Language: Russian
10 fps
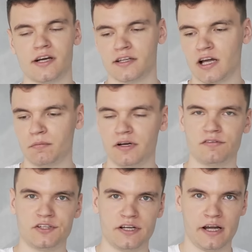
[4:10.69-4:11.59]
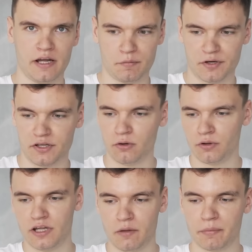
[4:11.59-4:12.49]
когда мы выделяем
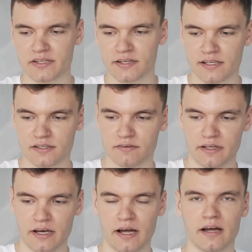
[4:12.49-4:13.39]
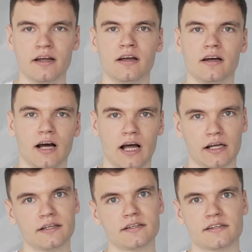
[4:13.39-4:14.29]
определенное пространство для а,
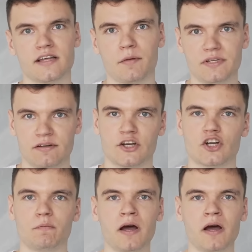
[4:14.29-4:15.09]
каких-то записей в нашей